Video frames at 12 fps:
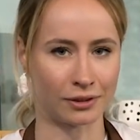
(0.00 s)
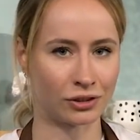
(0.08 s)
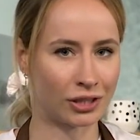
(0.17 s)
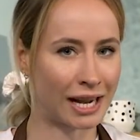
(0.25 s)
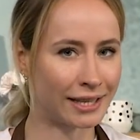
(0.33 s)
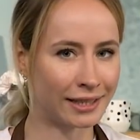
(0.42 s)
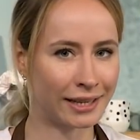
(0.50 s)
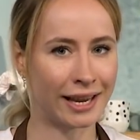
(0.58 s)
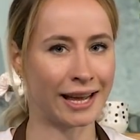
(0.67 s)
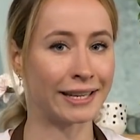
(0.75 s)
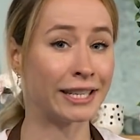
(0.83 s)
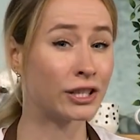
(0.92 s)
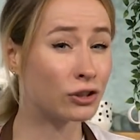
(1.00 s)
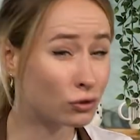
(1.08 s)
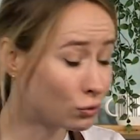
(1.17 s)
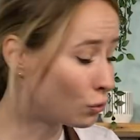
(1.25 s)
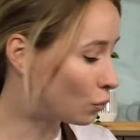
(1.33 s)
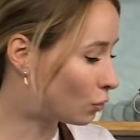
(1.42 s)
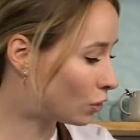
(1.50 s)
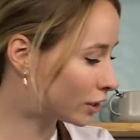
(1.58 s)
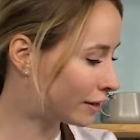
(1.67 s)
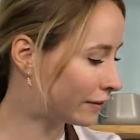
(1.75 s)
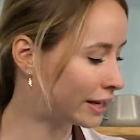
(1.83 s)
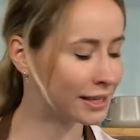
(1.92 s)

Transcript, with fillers: Schaltet den Herd nicht zu hoch, denn wenn